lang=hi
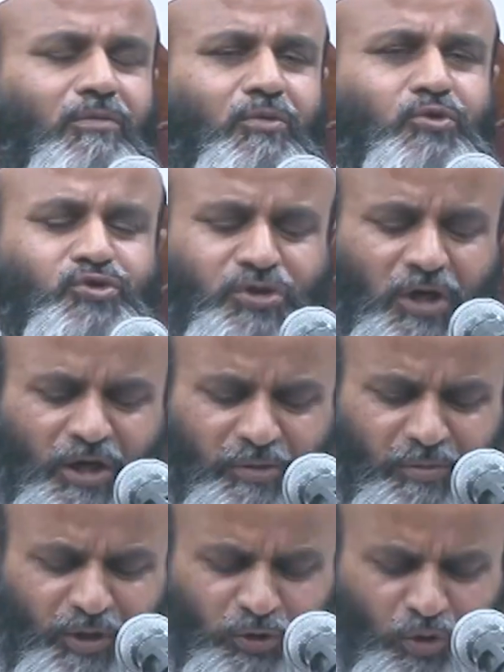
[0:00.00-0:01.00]

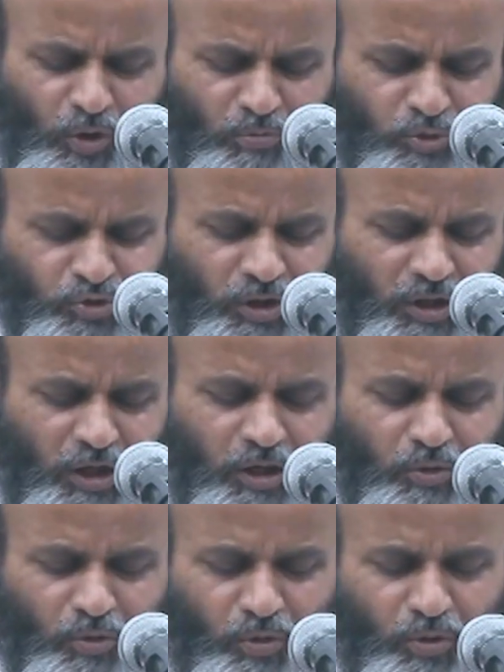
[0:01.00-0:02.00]
खुशदार में दो मुसल्ला
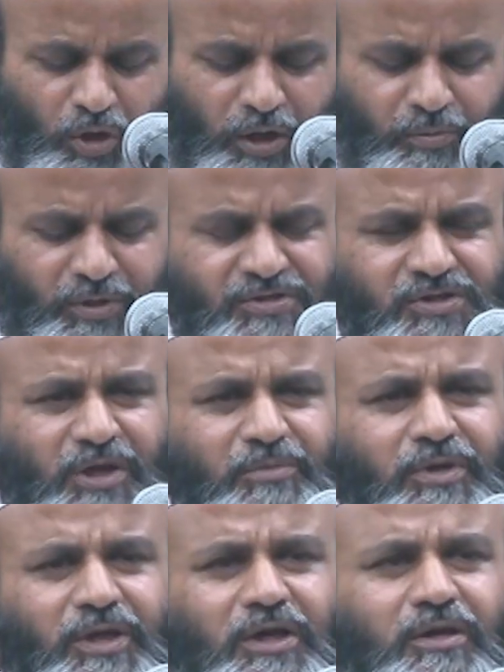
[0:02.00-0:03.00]
गुरो आमने
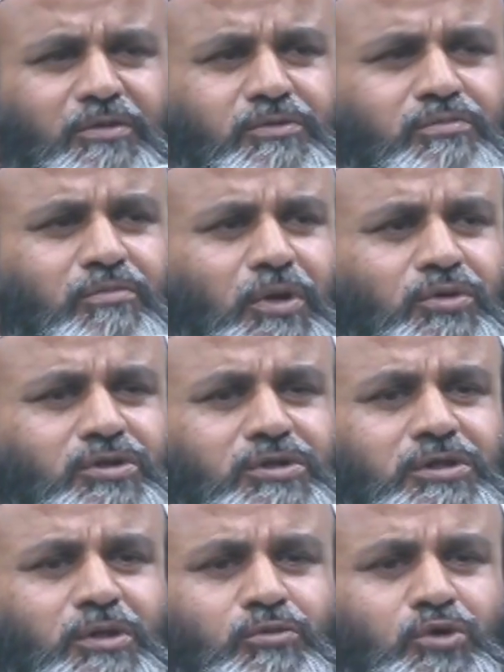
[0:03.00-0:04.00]
सामने हैं
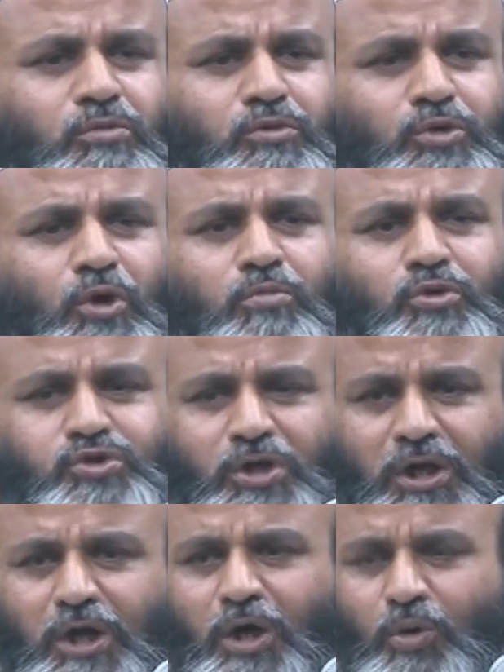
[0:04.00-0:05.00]
बलूचिस्त जो दो
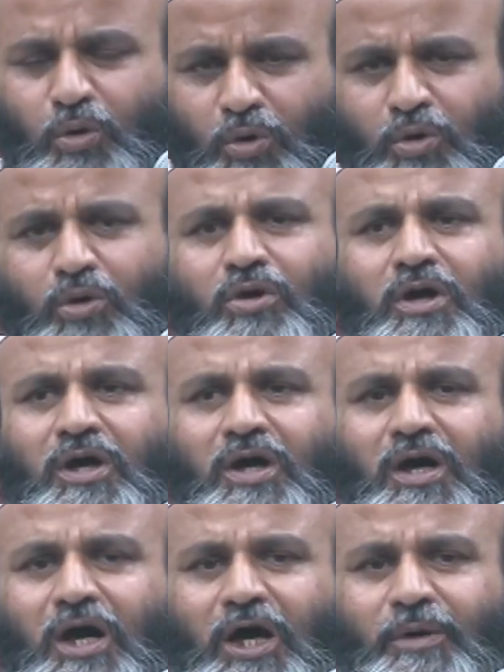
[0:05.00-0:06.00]
मसल गुरो
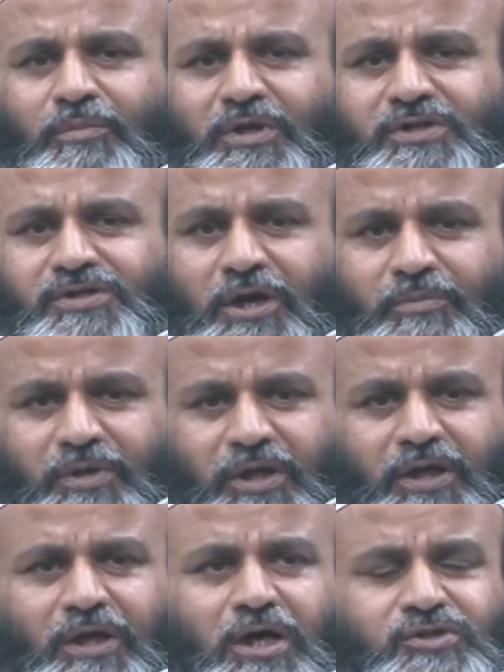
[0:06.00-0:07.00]
आमने सामने
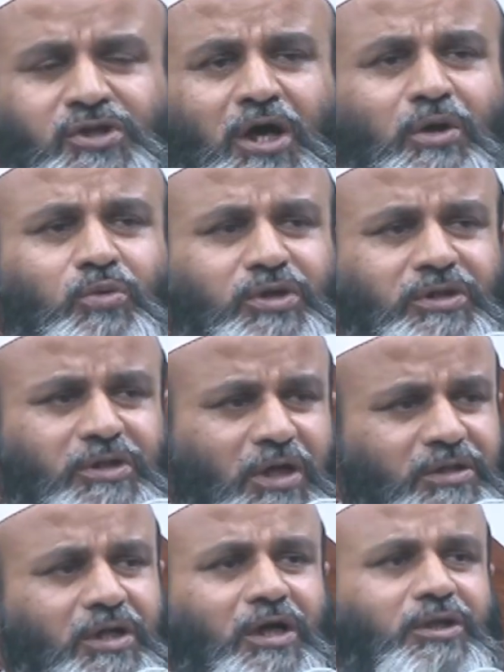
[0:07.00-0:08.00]
हैं हज़ारों की
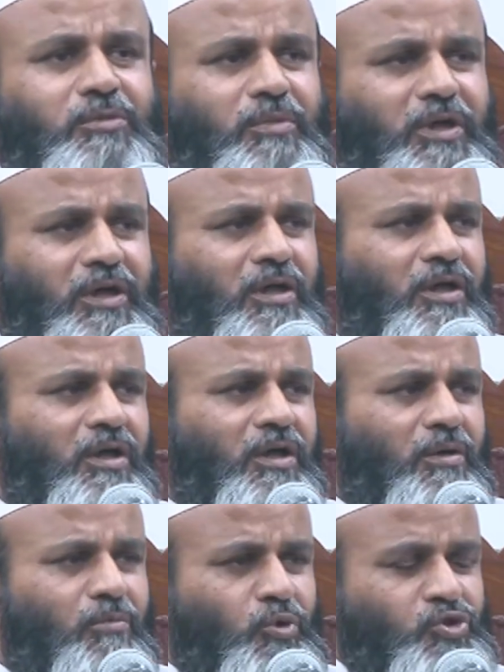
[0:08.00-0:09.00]
तादाद में
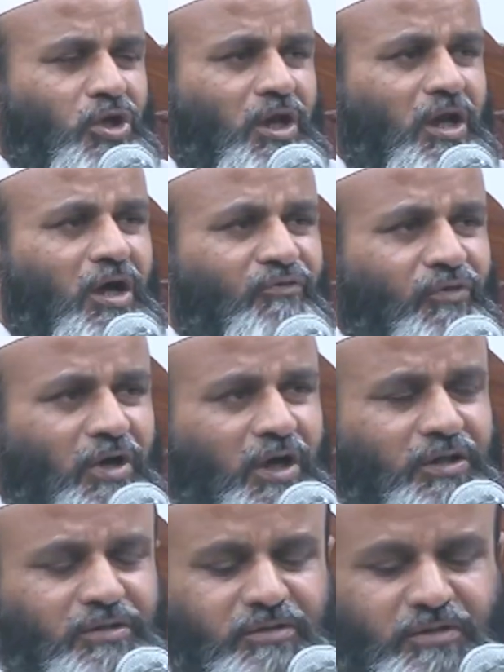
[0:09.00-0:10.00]
मुसल्ह
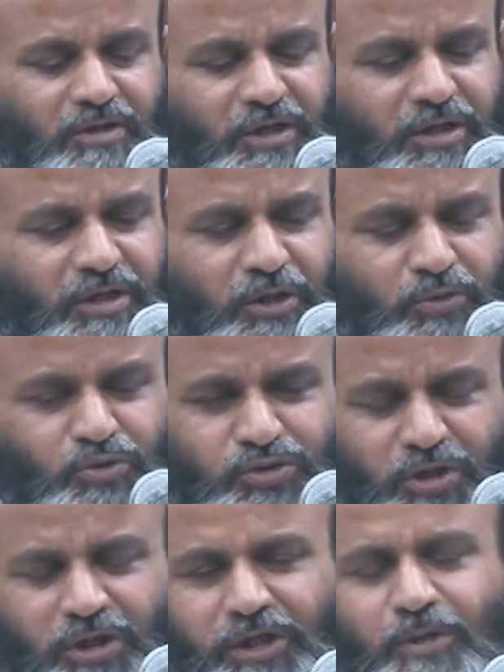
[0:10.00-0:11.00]
अफराद एक
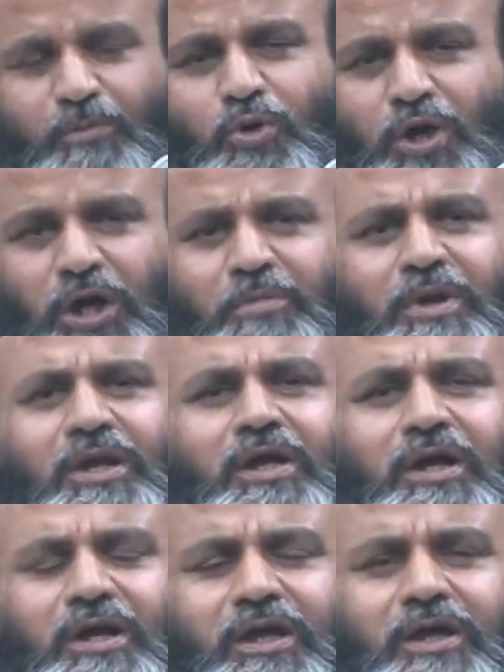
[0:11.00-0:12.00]
दूसरे के मुकाबल
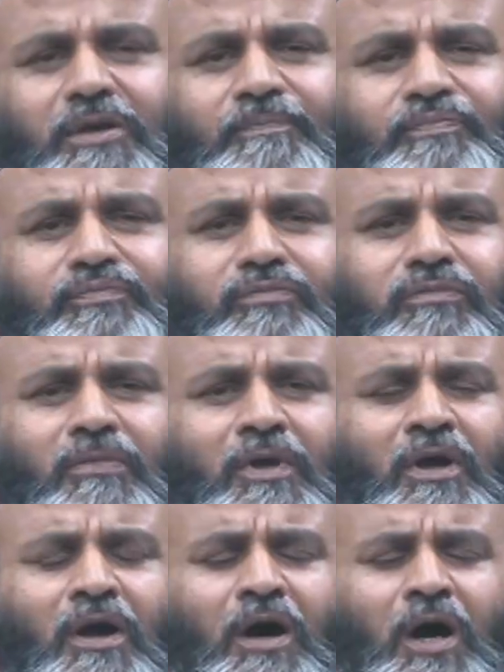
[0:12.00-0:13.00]
खड़े
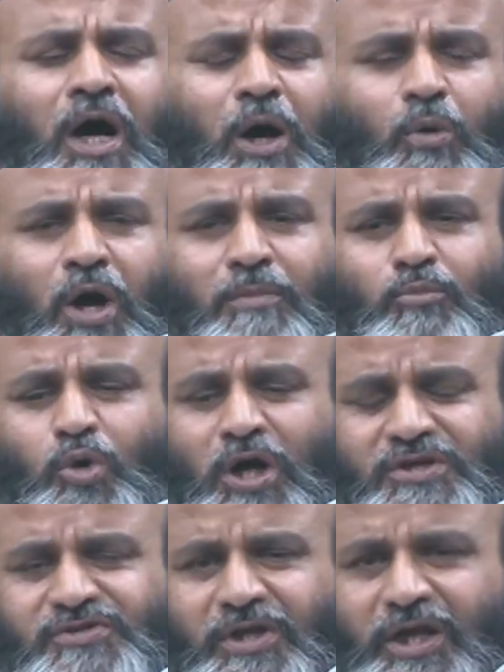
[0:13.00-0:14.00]
हैं अवाम
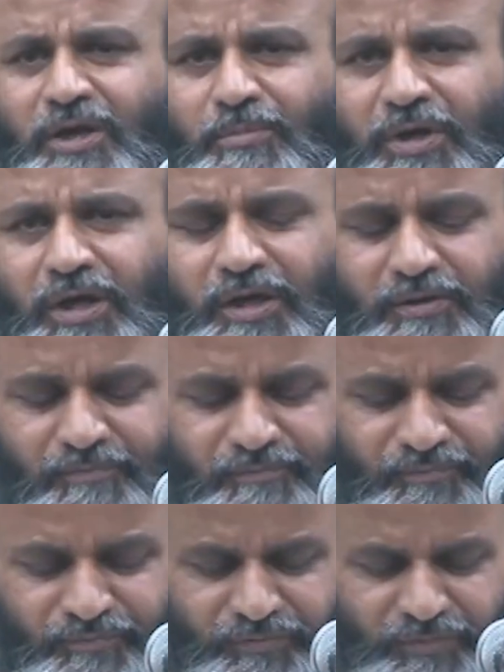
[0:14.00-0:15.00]
मुआरे में
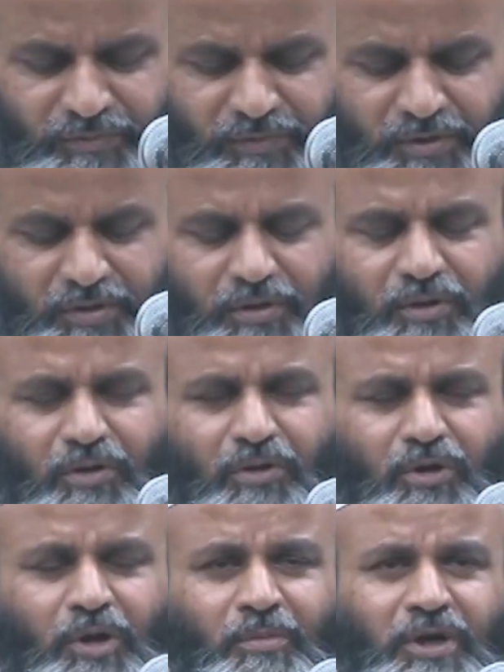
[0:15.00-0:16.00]
हैं
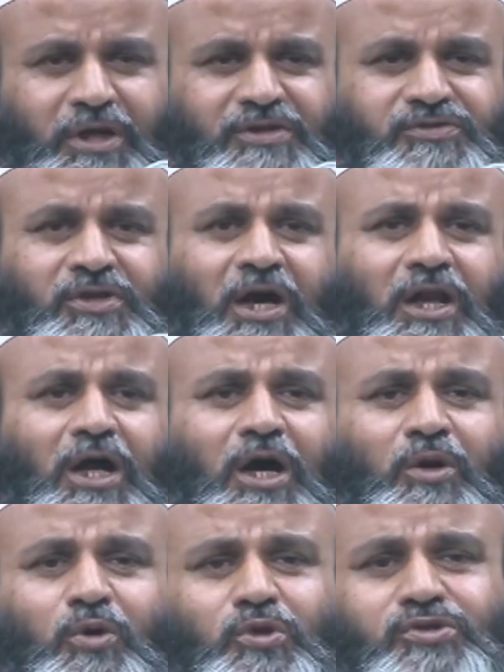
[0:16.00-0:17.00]
और हमारे ज़िया
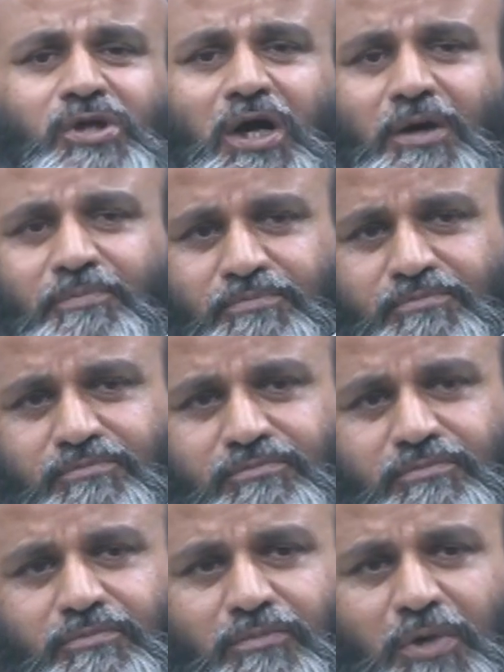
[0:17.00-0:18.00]
लांगो
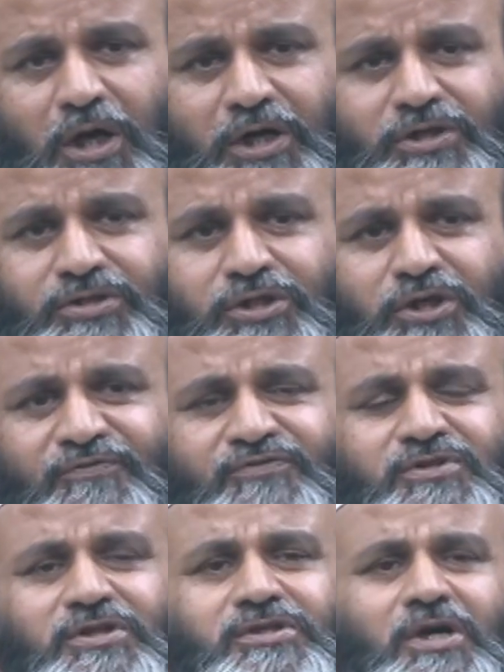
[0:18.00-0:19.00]
साहब आई जी एफ
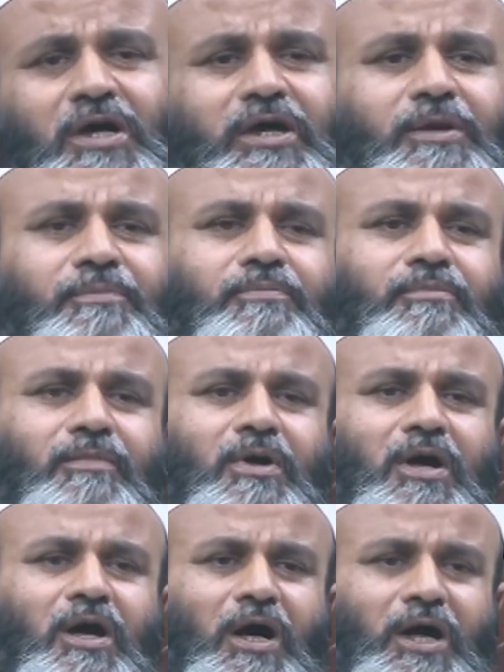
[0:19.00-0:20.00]
सी
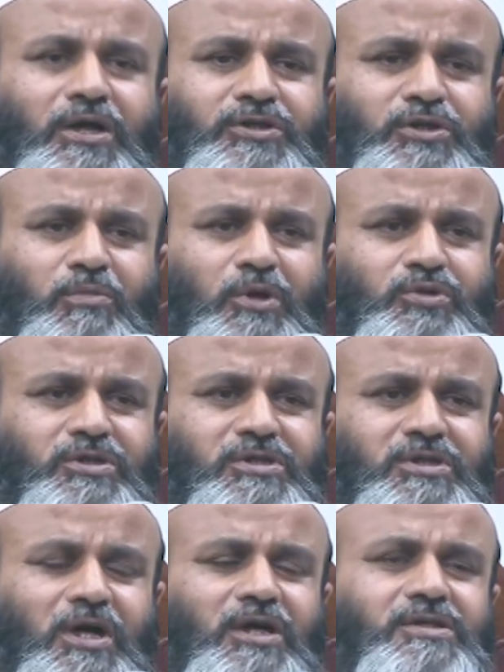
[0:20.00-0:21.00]
साहब आई जी
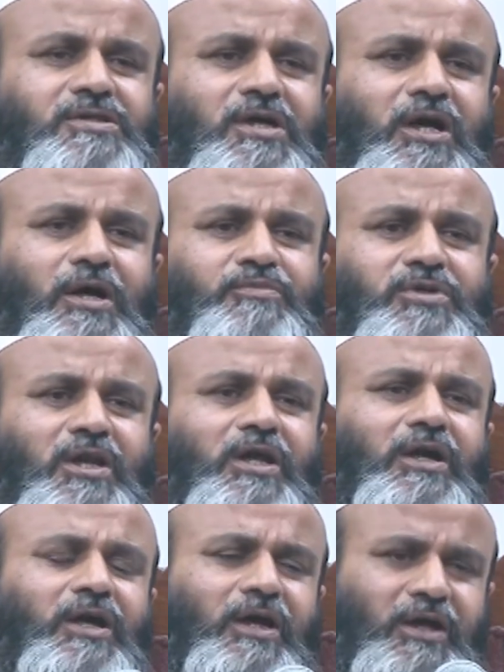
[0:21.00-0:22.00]
बलोचिस्तान साहब
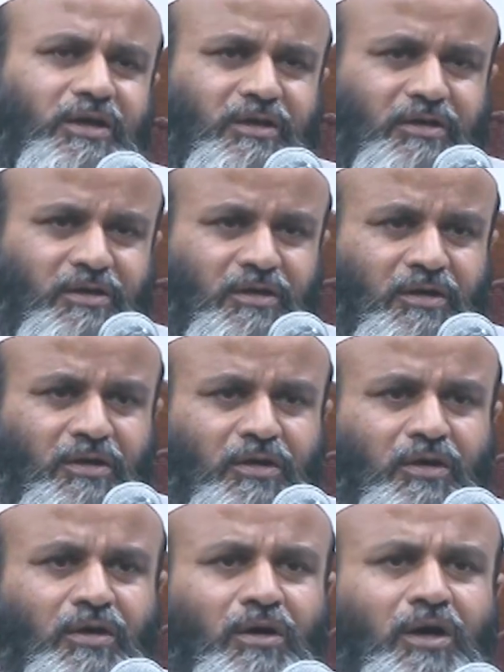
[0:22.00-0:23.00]
चले गए
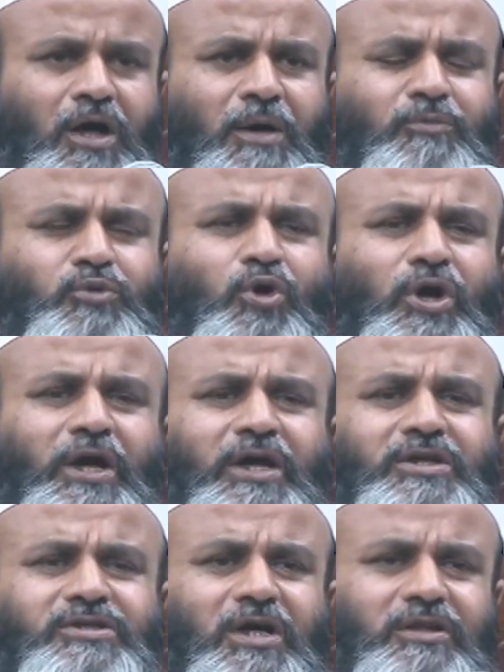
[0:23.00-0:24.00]
हैं हम तो
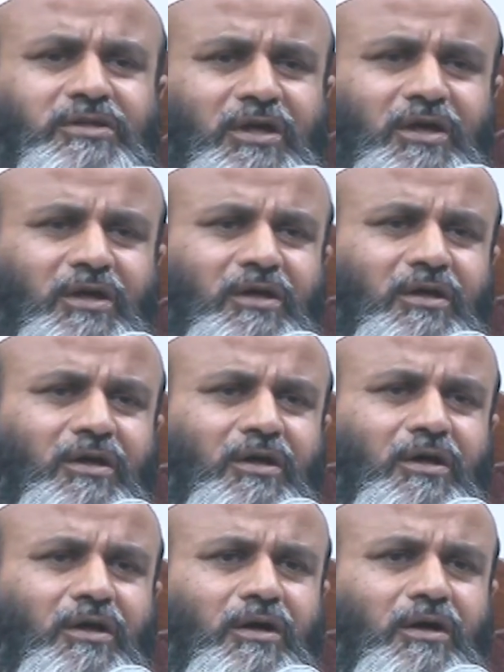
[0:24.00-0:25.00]
खैर चाहते हैं
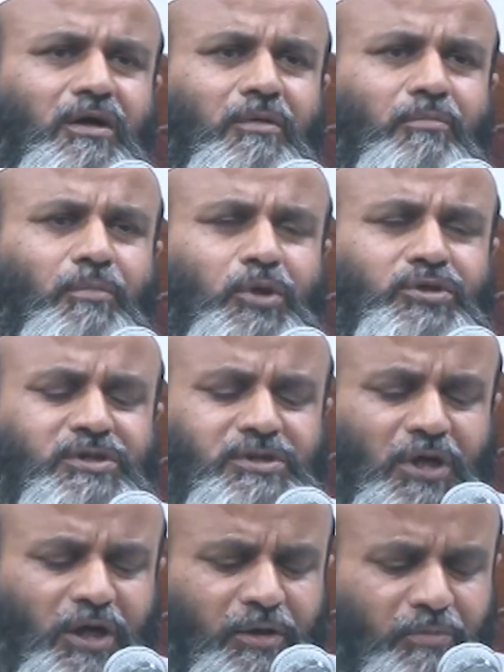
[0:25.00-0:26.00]

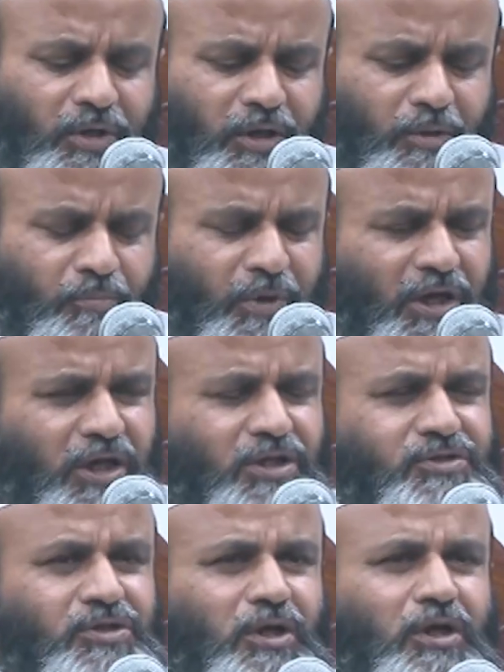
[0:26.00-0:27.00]
बलूचिस्तान में
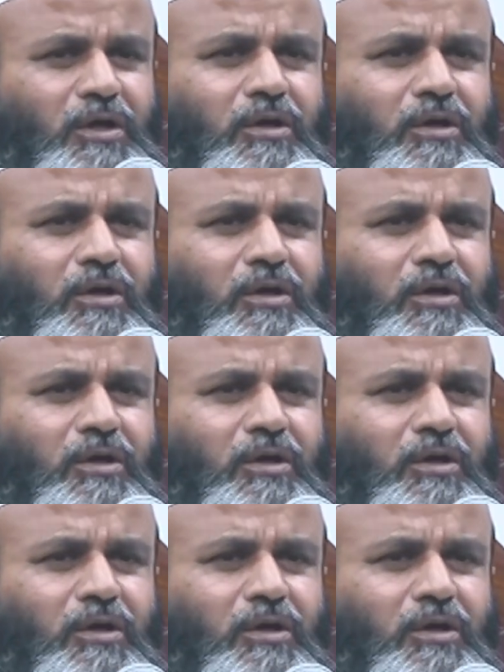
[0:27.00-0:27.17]
पहले से